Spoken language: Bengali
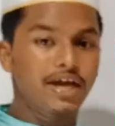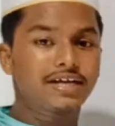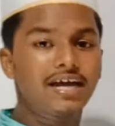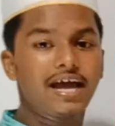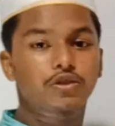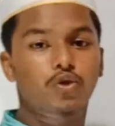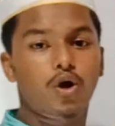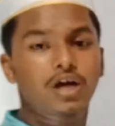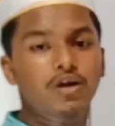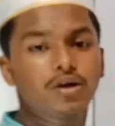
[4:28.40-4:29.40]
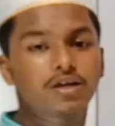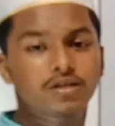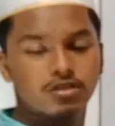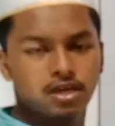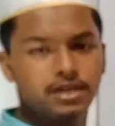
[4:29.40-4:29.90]
এটা দরকার করা
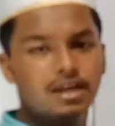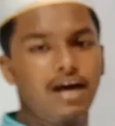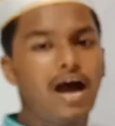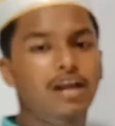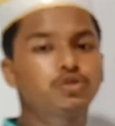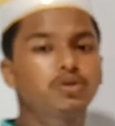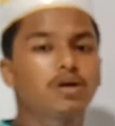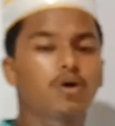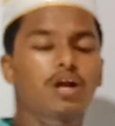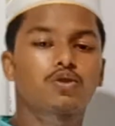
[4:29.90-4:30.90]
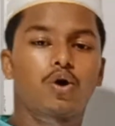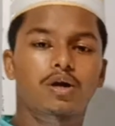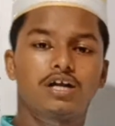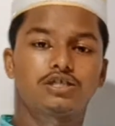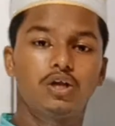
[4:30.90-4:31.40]
এটা আলোচনা করার
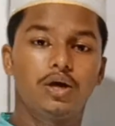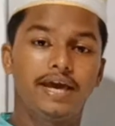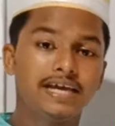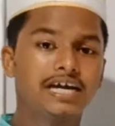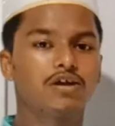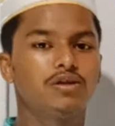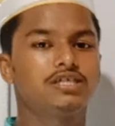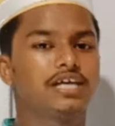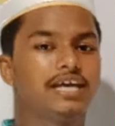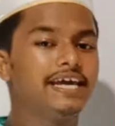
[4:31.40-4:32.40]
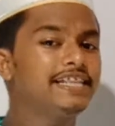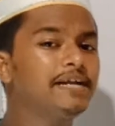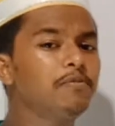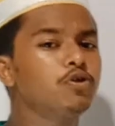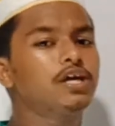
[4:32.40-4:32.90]
দরকার ছিল এই কারণে যে
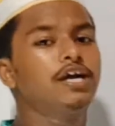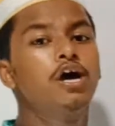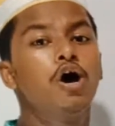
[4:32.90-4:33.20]
এদের মধ্যে